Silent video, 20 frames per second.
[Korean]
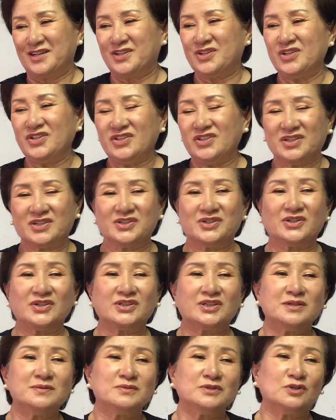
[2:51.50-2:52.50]
그런데
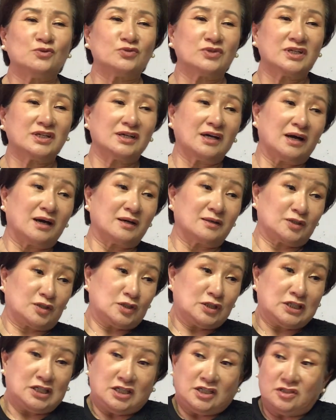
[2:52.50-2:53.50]
그것 때문에 우리가
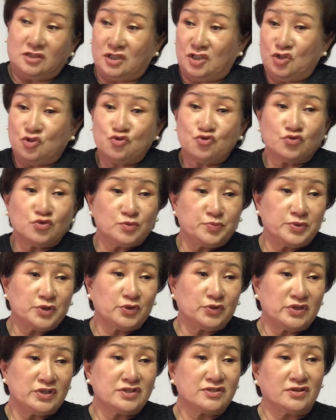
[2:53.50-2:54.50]
기, 기죽을
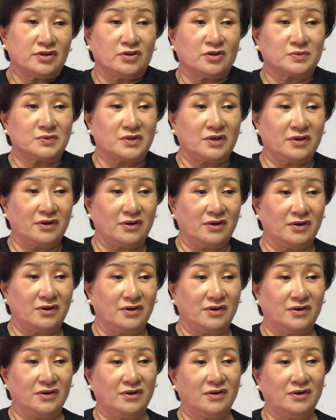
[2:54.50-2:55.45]
필요 있어요, 없어요?